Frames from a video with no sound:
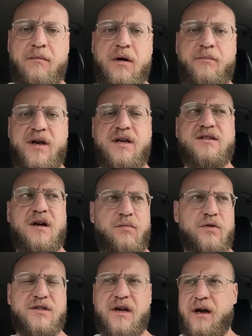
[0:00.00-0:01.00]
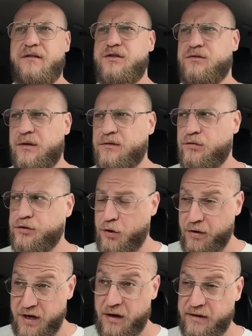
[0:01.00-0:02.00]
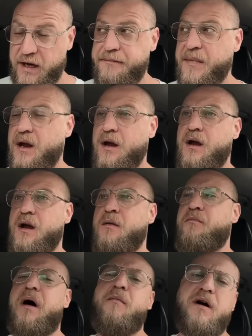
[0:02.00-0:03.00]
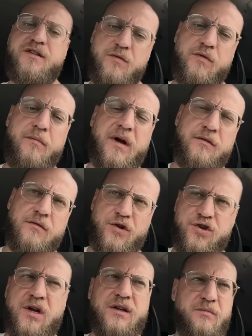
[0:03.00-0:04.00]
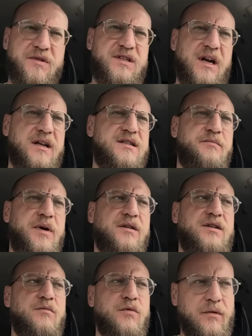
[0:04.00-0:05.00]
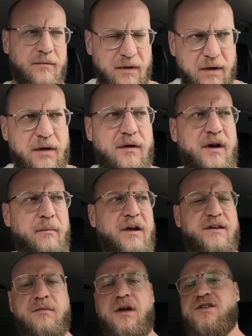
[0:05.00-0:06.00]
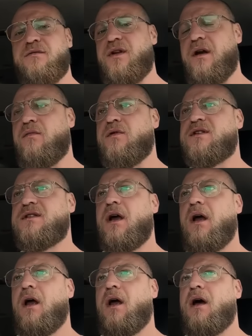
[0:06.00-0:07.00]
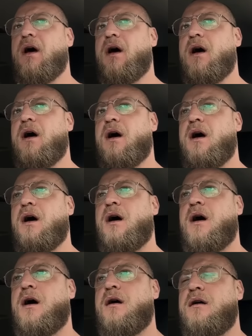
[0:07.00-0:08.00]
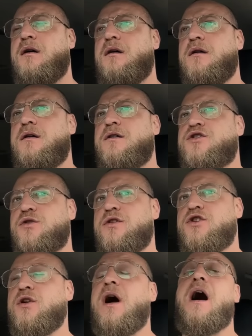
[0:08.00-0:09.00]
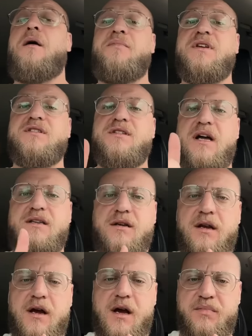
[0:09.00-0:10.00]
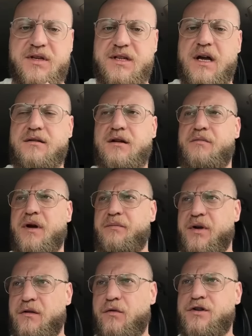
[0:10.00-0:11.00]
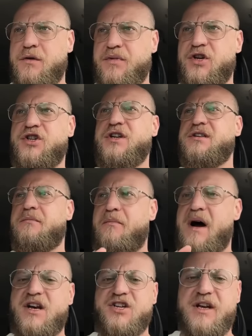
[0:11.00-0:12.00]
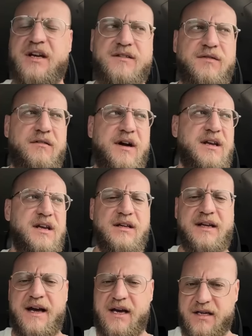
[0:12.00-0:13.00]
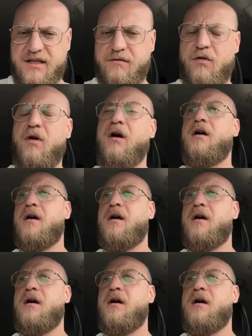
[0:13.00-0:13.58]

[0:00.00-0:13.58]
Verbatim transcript: Поездка будет, скорее всего, там двух-трехдневная. По максимуму, ребят, очень надо постараться, поэтому ребятам нашим требуется. А, что еще? Обязательно, обязательно при переводе пишите пожертвование на СВО.